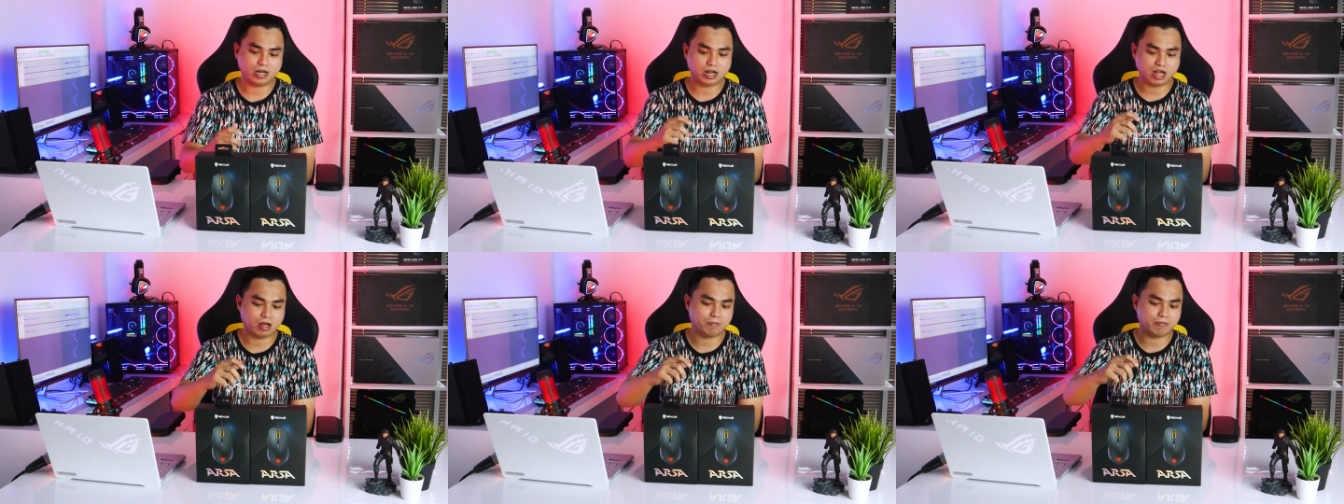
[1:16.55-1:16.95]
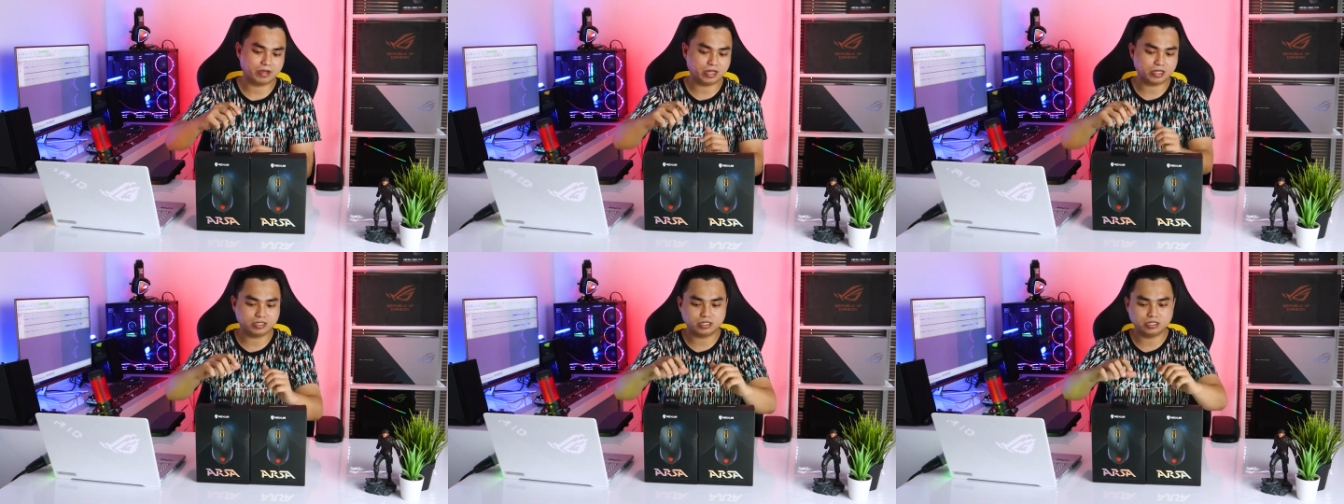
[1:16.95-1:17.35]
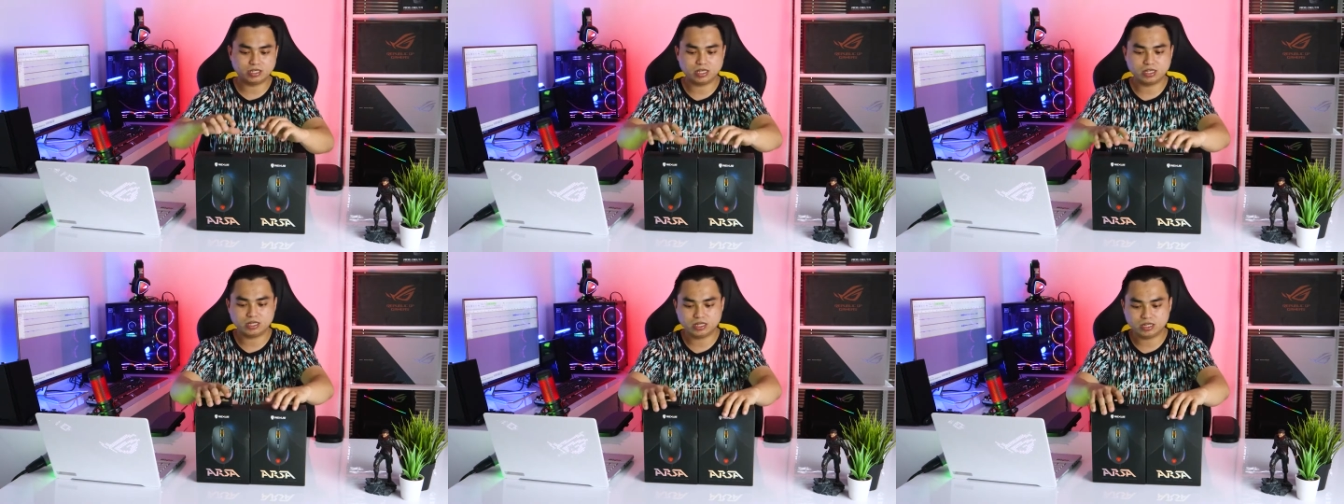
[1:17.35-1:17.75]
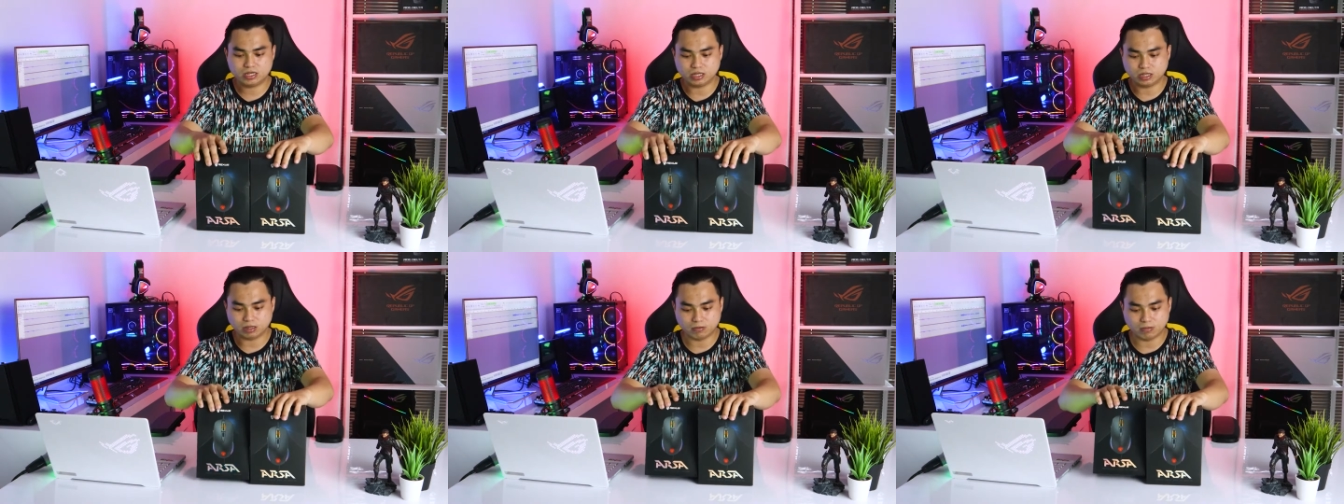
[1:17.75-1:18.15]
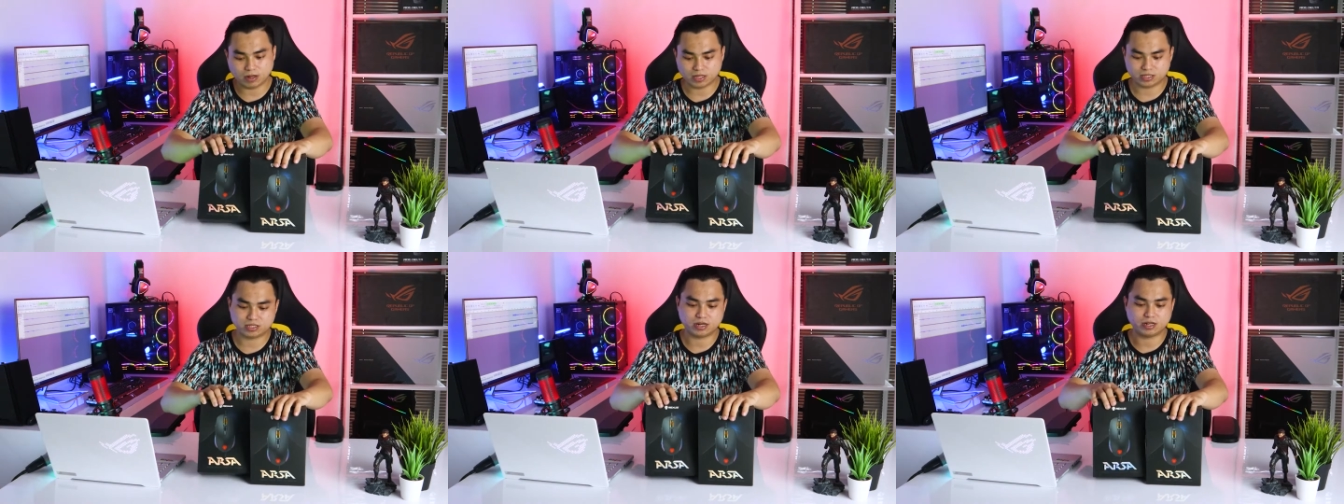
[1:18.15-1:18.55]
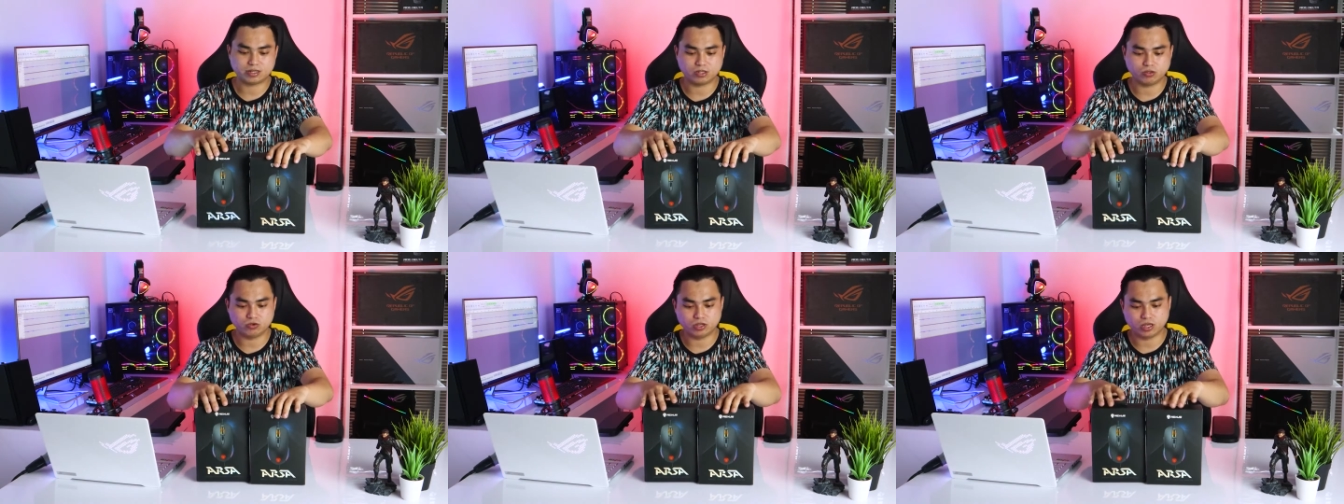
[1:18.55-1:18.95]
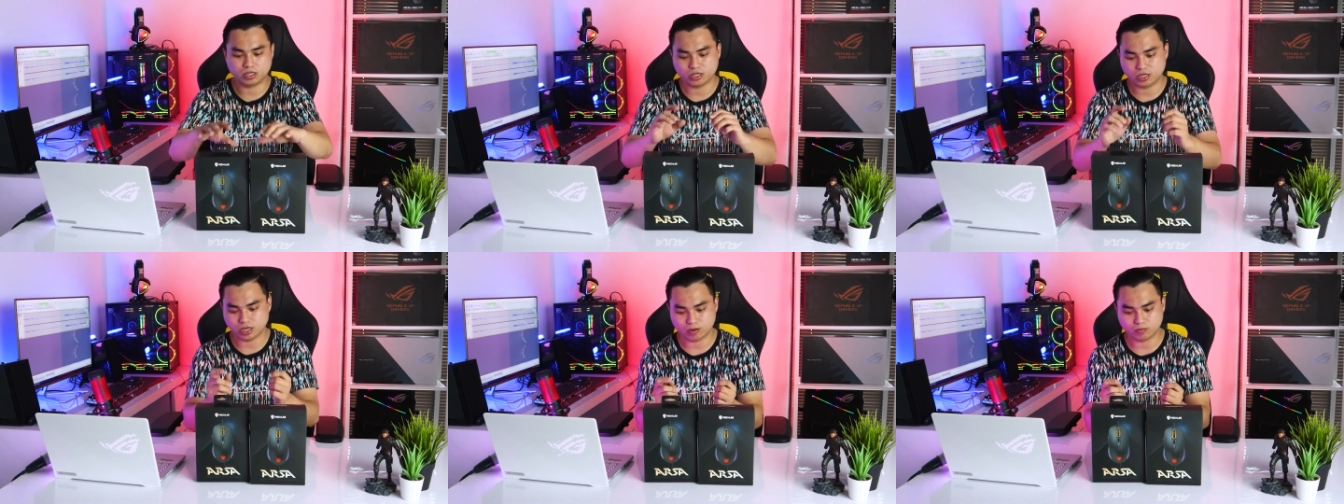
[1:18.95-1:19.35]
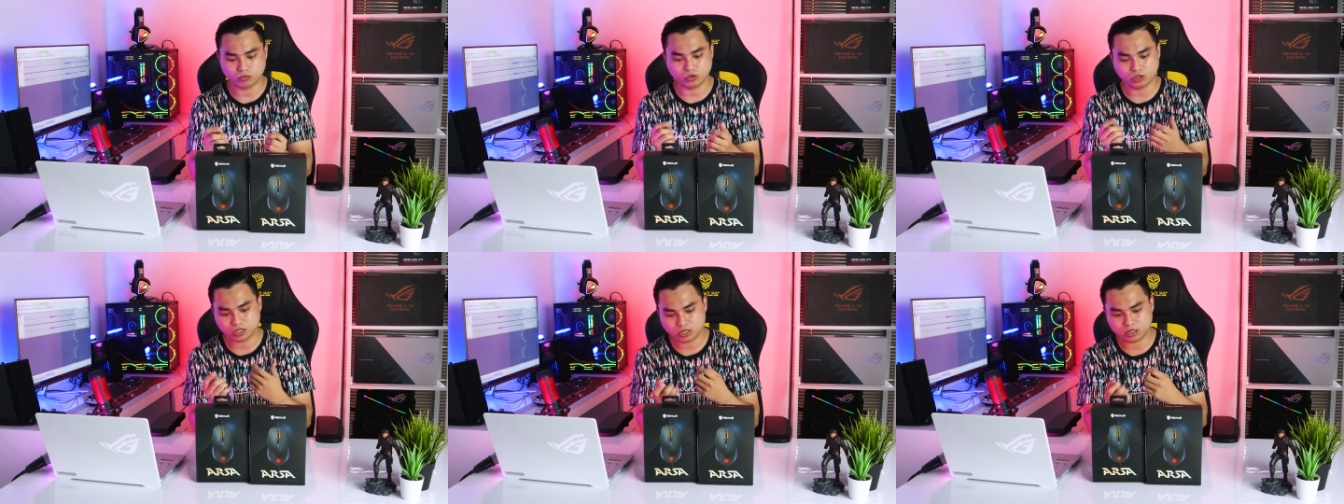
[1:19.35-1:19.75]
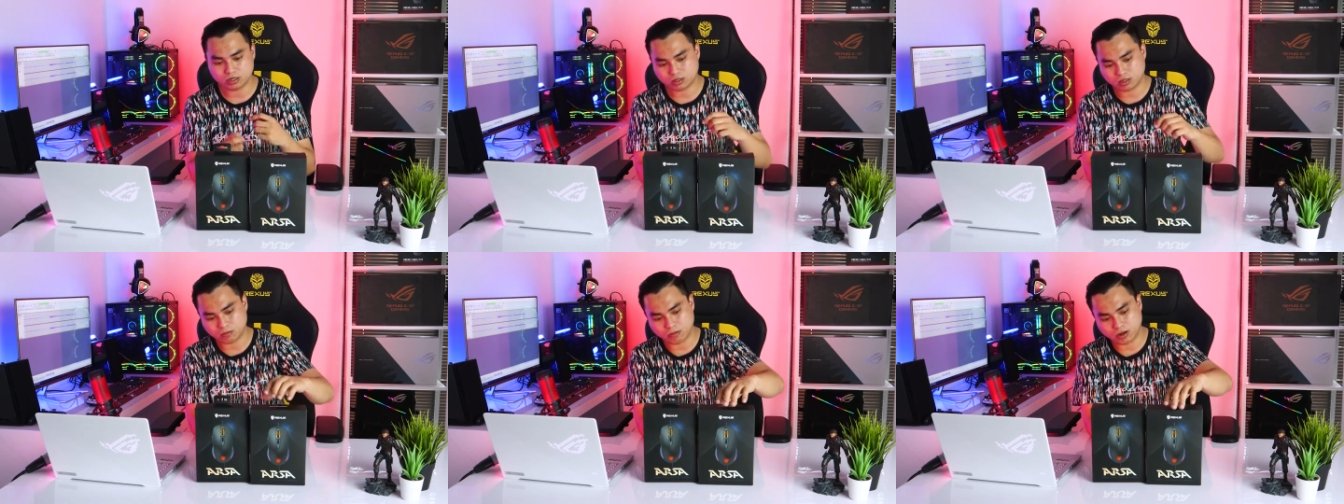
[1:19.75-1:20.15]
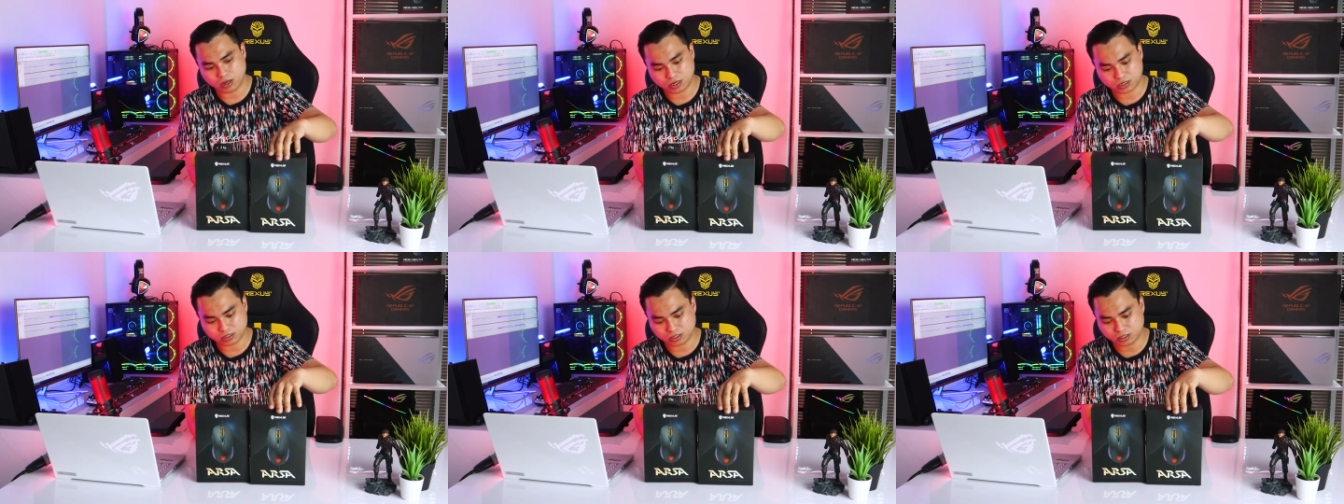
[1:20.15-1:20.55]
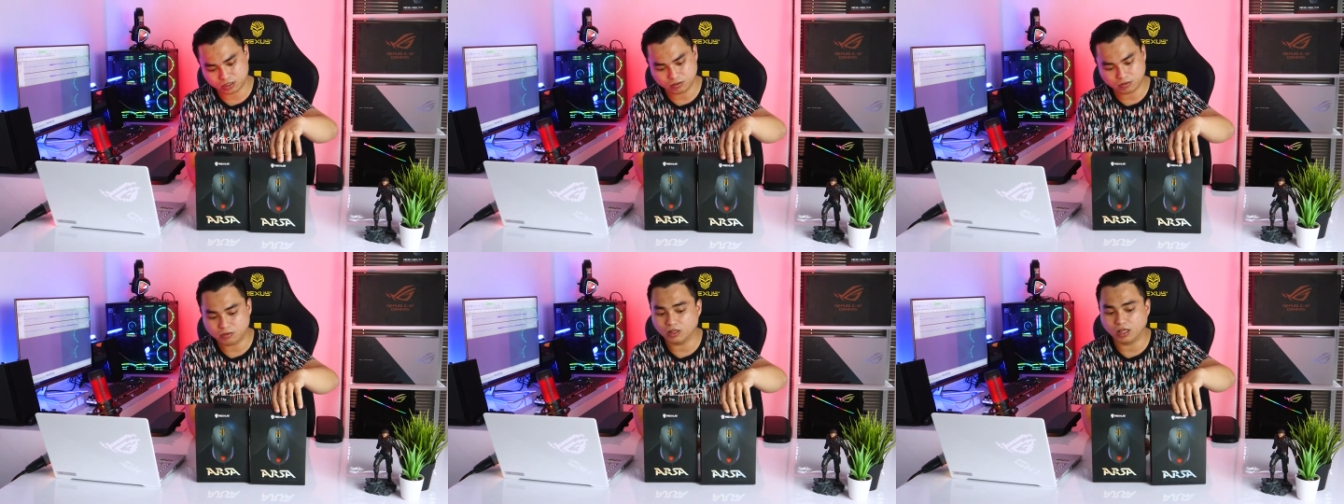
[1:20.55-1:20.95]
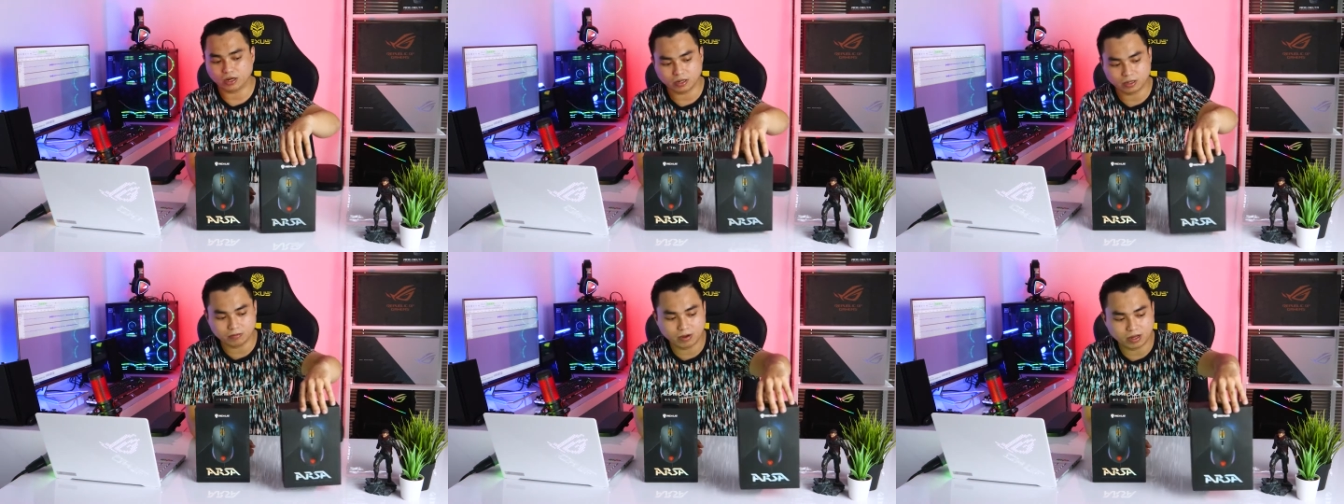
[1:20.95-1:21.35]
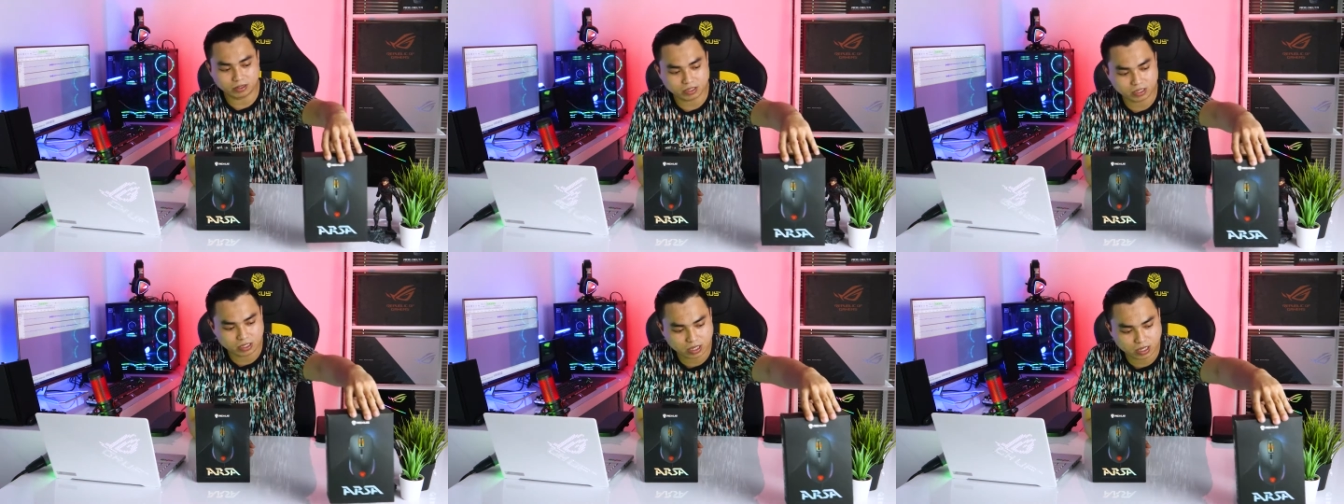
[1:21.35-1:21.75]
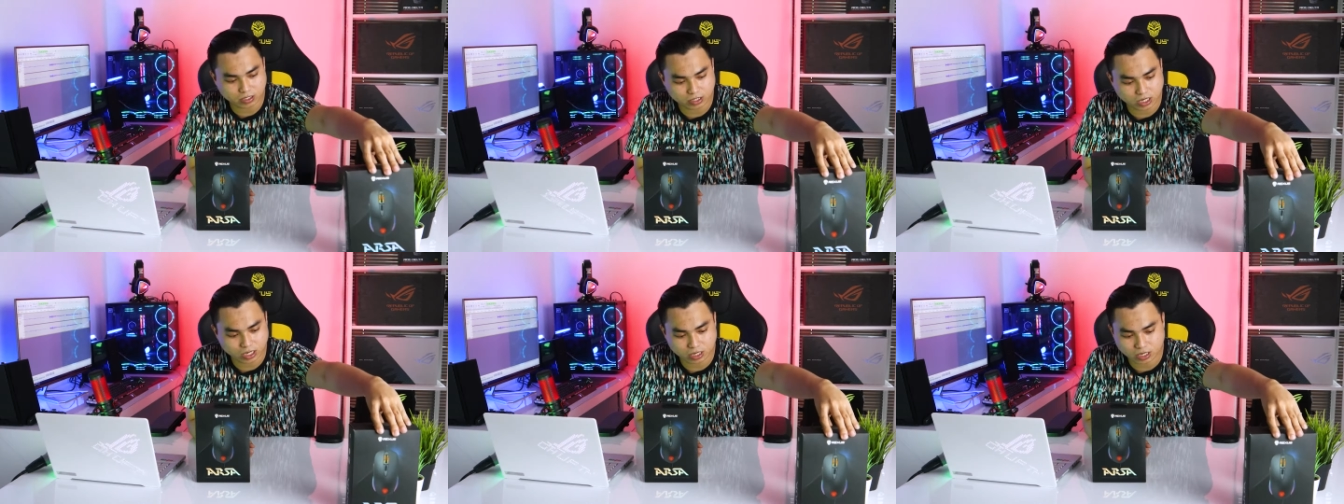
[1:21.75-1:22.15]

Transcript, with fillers: Nah, packagingnya ini kita bahas salah satunya aja ya. Mungkin kita bahas dari batiknya aja.